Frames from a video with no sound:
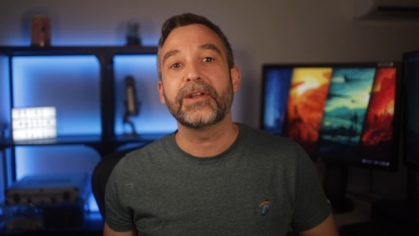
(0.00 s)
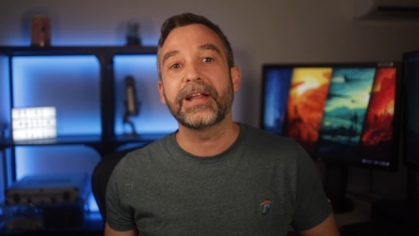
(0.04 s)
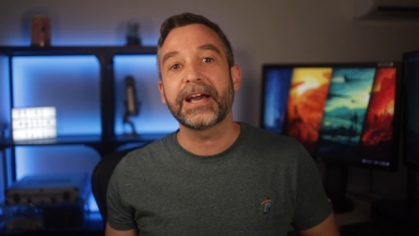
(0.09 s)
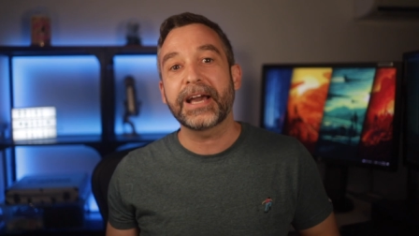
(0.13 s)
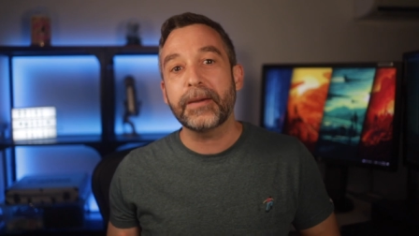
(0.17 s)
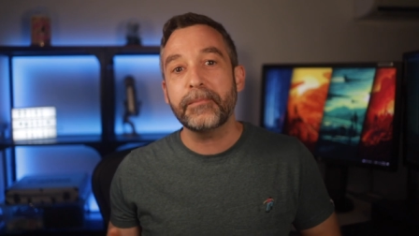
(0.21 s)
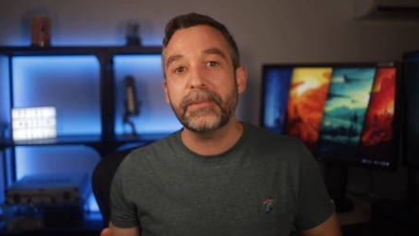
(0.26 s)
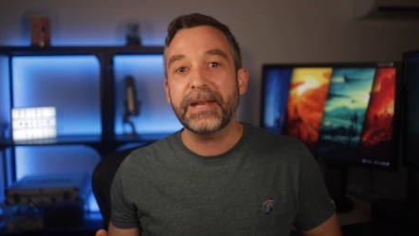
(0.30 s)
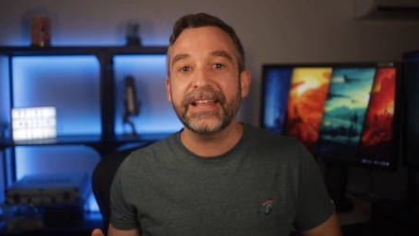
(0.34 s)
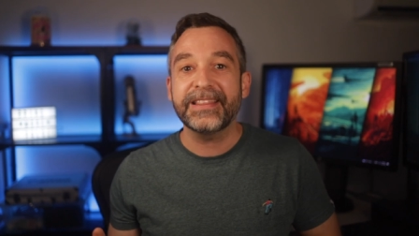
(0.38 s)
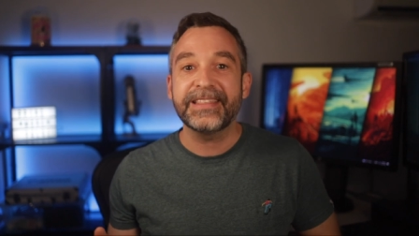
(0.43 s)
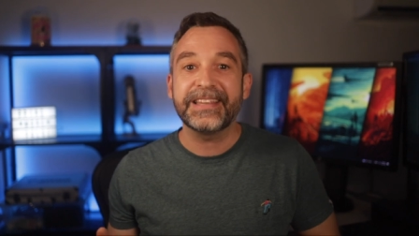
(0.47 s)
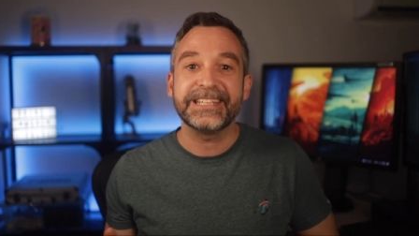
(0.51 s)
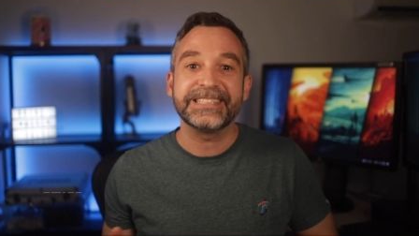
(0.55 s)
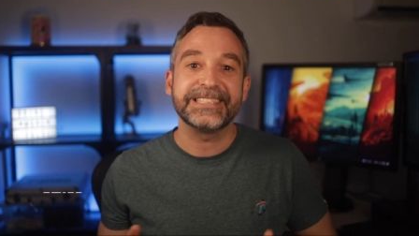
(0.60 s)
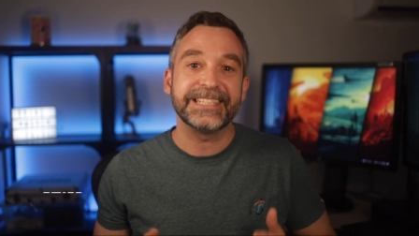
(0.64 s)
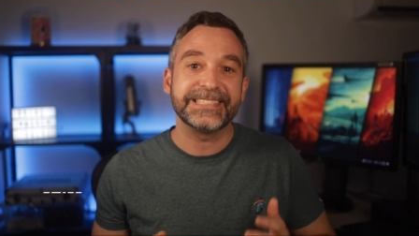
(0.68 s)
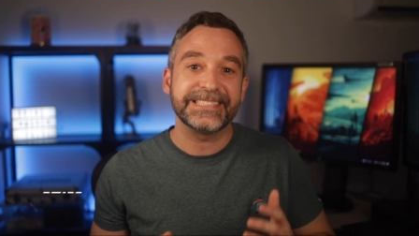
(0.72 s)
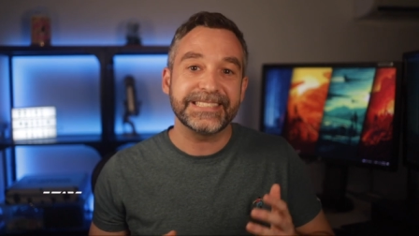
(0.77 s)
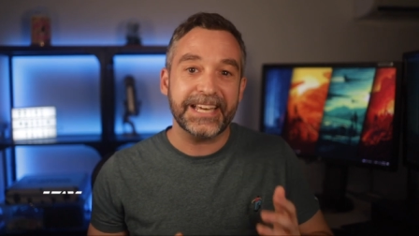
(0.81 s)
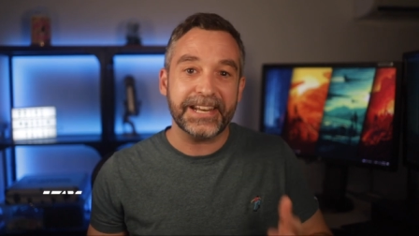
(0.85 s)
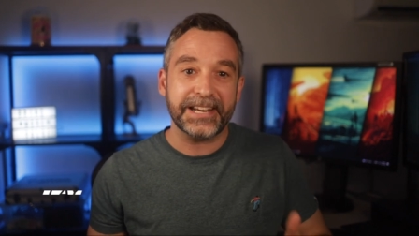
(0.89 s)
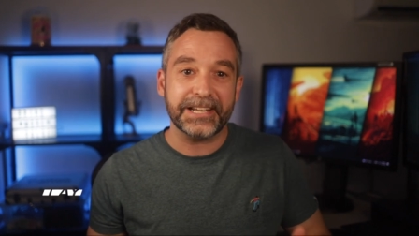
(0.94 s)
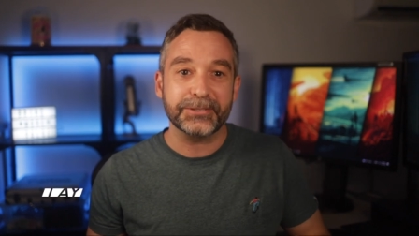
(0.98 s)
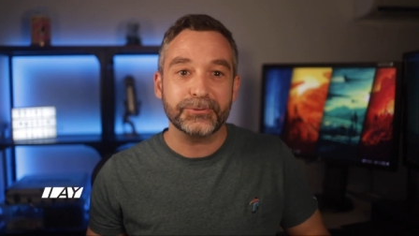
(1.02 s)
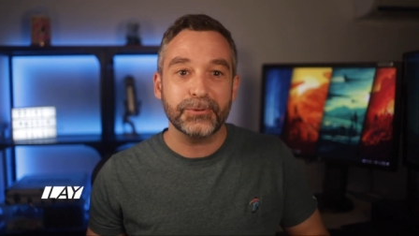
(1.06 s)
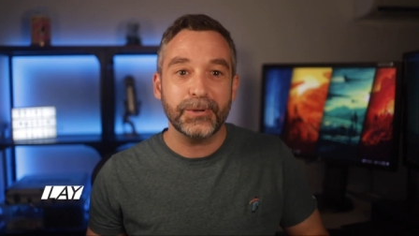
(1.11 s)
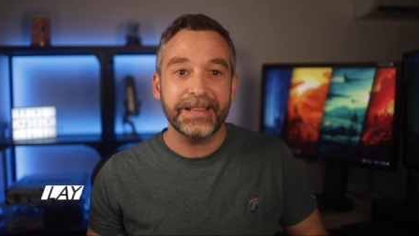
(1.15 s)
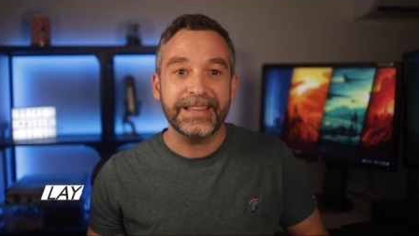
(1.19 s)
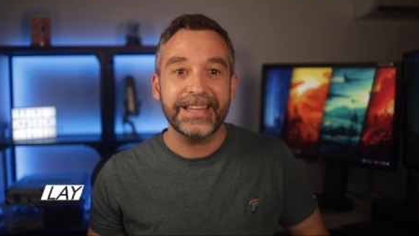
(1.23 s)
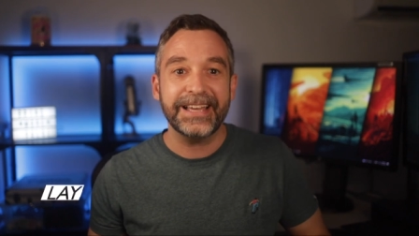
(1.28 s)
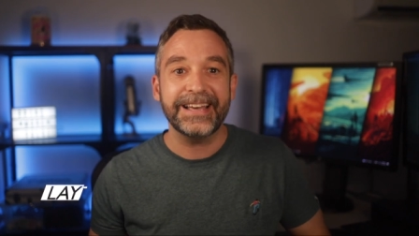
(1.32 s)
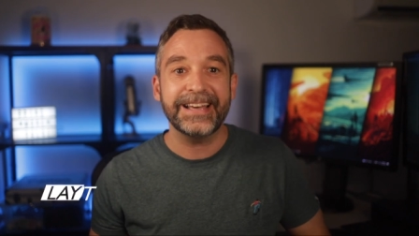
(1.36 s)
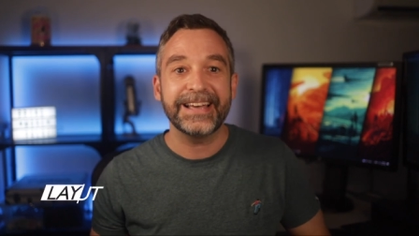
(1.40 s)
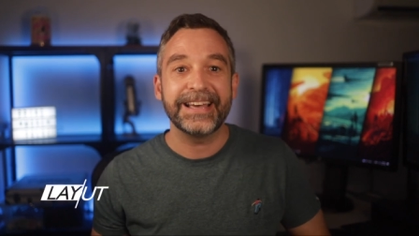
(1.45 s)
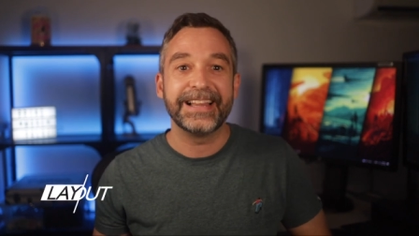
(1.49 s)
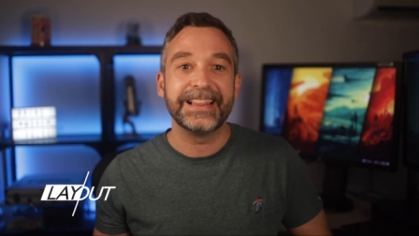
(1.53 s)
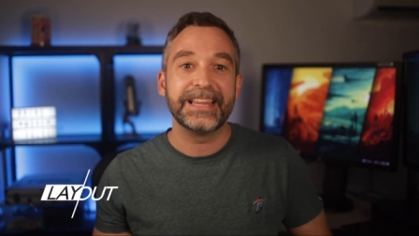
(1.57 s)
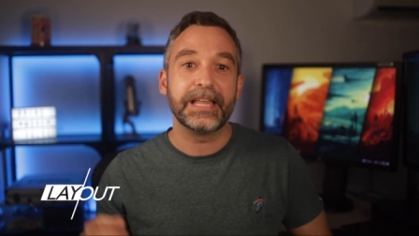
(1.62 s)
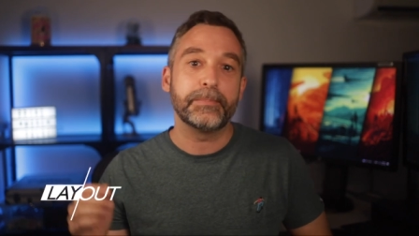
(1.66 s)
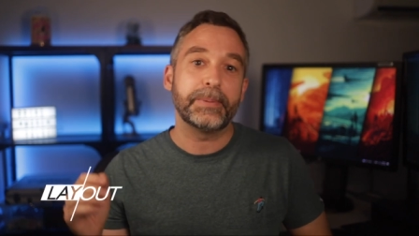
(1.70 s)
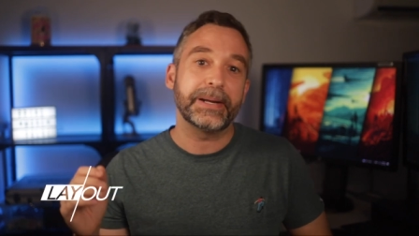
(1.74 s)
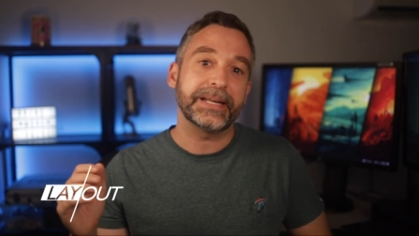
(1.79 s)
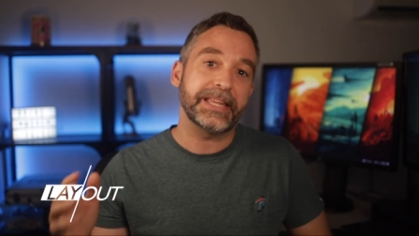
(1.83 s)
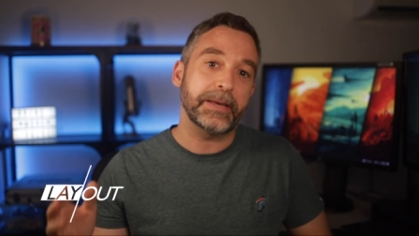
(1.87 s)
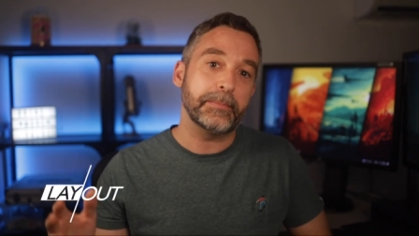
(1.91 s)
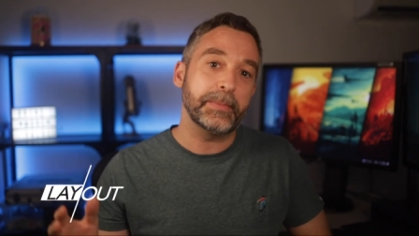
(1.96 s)
la cámara 3D está resuelta, el
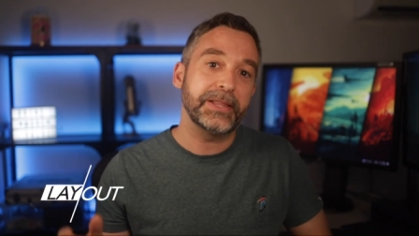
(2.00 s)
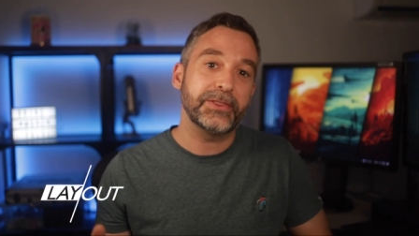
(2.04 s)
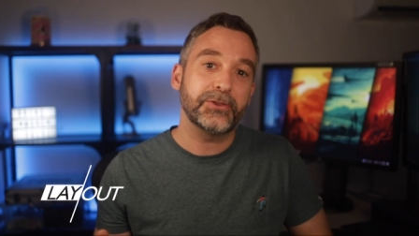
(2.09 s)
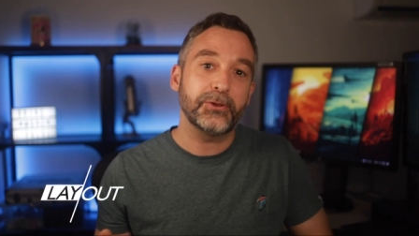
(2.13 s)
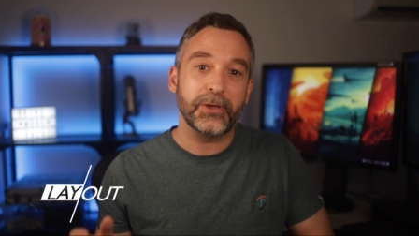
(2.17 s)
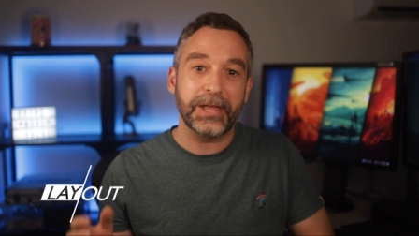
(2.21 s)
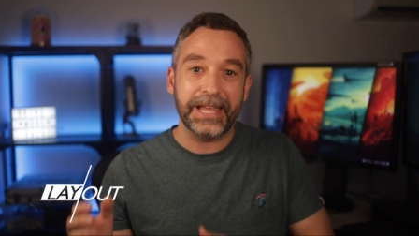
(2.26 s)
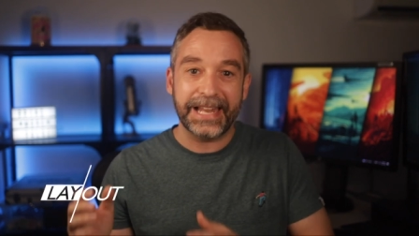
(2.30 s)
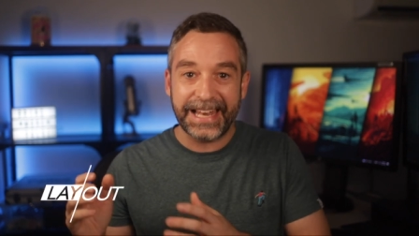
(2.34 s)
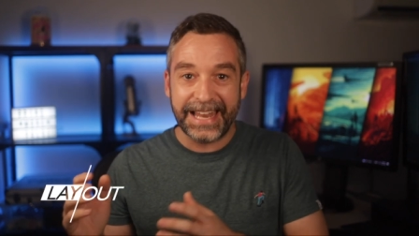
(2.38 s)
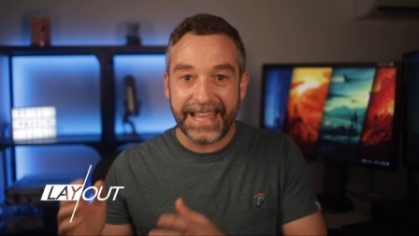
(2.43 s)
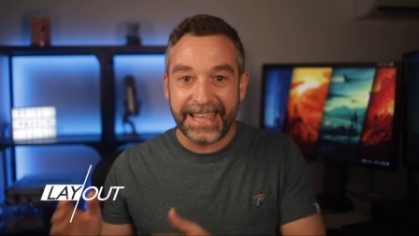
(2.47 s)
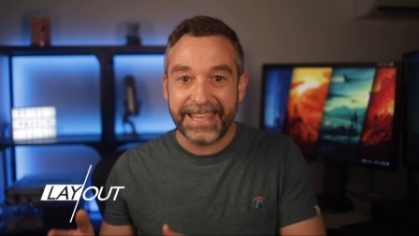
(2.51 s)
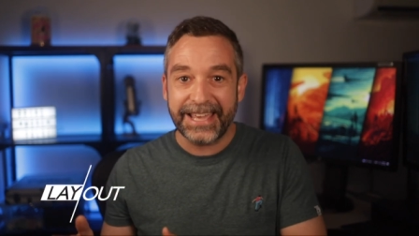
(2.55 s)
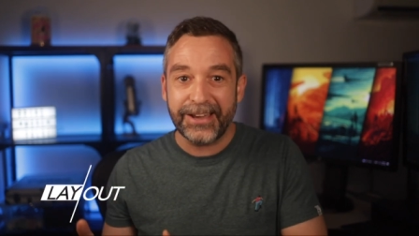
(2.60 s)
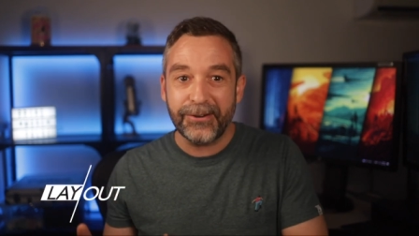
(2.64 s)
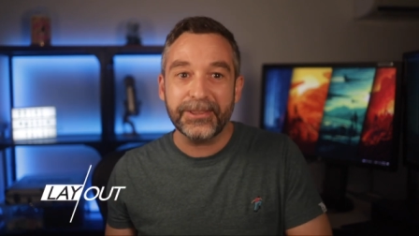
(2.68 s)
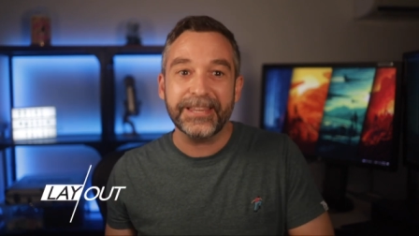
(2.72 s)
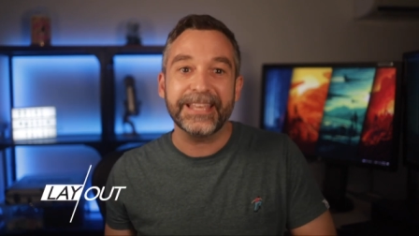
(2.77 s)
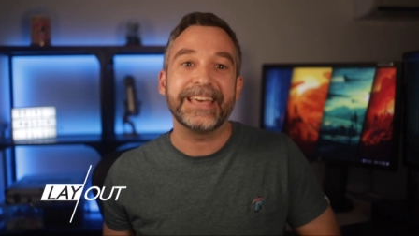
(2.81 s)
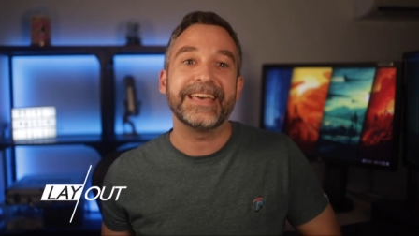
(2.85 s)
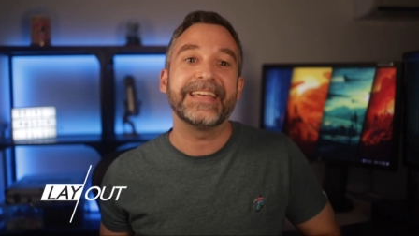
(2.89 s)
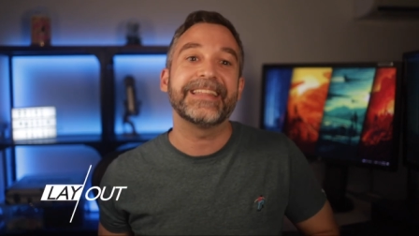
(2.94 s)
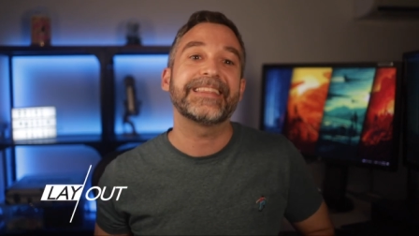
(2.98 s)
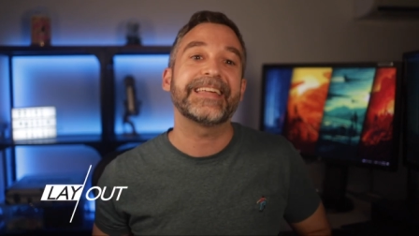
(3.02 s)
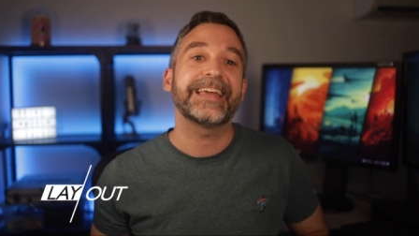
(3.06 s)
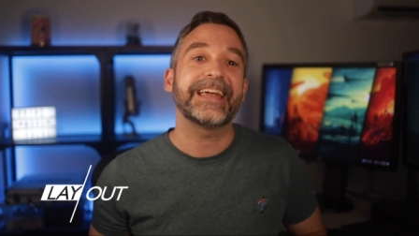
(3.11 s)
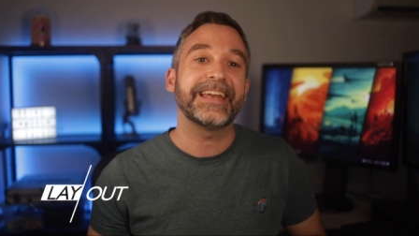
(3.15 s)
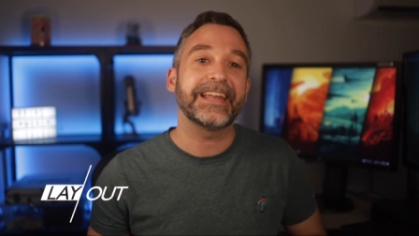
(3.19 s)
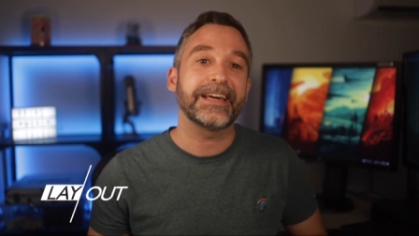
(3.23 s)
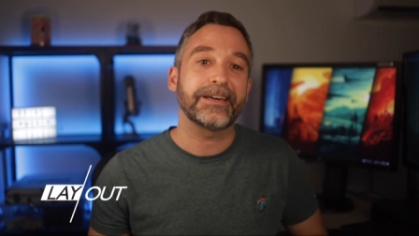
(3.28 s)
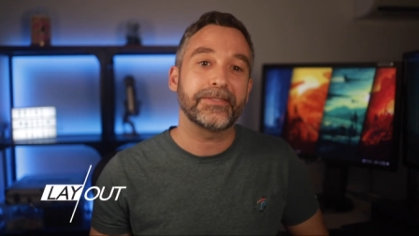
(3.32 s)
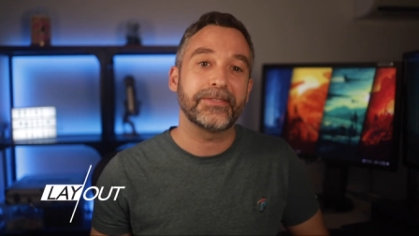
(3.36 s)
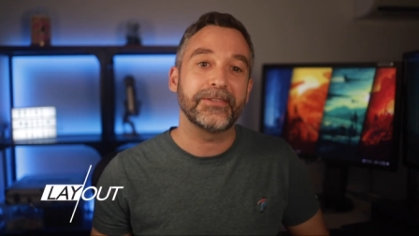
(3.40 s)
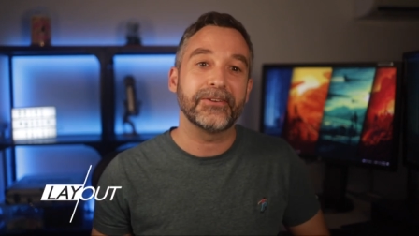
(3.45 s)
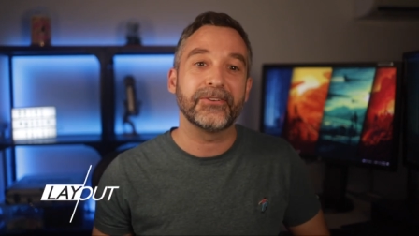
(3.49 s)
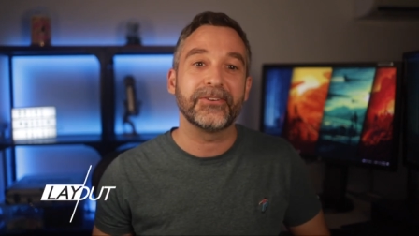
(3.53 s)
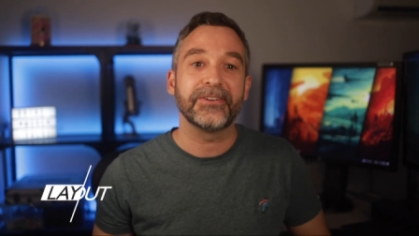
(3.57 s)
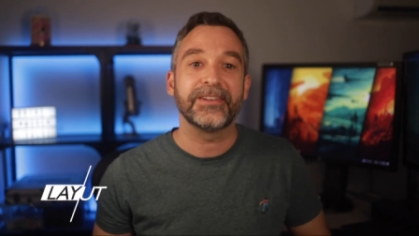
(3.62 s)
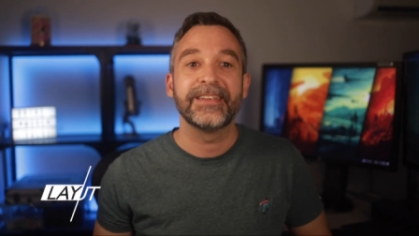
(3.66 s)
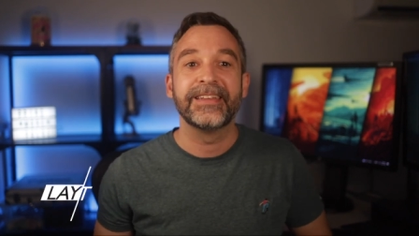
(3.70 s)
departamento de Layout entra en acción.